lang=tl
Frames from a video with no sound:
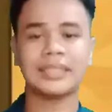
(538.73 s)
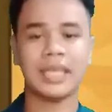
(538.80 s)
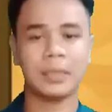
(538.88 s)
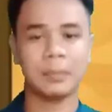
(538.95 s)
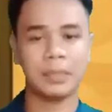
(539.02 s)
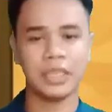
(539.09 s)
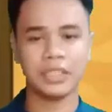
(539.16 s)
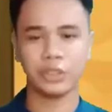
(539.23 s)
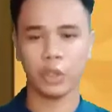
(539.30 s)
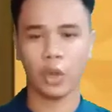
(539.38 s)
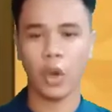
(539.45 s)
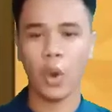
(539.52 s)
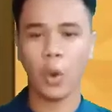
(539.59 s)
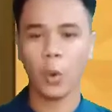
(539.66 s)

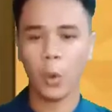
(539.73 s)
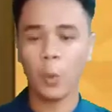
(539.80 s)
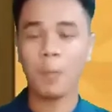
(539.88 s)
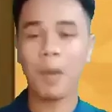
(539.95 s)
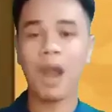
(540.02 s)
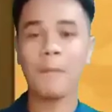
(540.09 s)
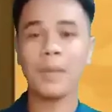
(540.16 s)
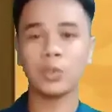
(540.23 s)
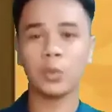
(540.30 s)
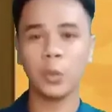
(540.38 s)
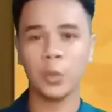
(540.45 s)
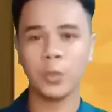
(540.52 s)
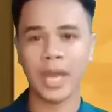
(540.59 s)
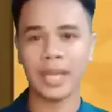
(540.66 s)
serbisyo upang
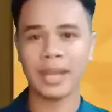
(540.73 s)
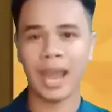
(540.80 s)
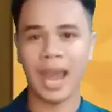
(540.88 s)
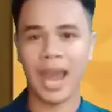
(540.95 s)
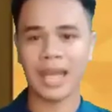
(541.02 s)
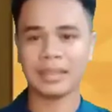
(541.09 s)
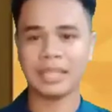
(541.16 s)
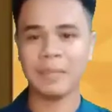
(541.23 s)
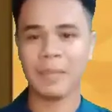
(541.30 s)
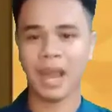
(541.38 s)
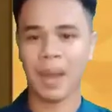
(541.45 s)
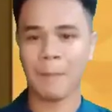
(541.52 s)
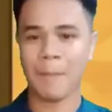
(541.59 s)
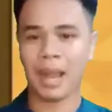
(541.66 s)
matugunan ang ating
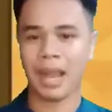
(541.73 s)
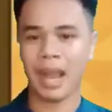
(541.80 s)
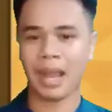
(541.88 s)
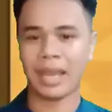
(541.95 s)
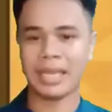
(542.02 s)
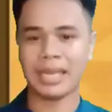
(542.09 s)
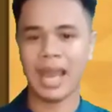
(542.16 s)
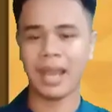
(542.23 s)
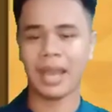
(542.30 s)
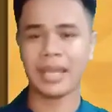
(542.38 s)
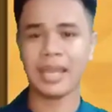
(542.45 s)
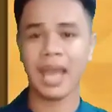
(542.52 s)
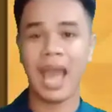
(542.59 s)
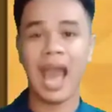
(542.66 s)
mga
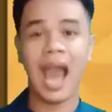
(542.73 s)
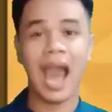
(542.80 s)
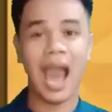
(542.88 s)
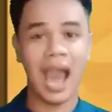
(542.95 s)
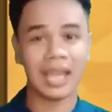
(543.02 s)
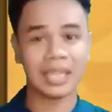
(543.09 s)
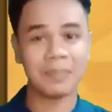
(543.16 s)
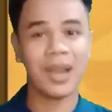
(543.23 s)
pangangailangan at